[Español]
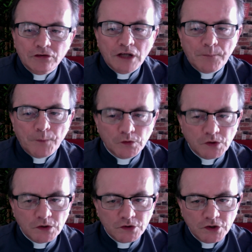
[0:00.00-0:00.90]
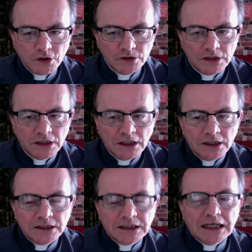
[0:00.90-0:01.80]
una posición
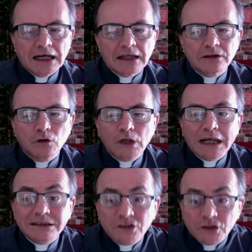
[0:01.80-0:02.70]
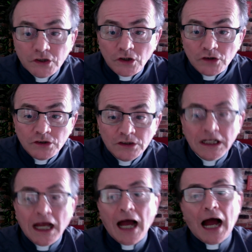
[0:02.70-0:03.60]
de adoración
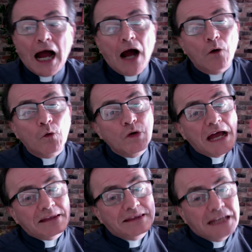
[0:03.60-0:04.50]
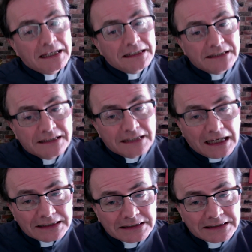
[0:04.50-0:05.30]
a una deidad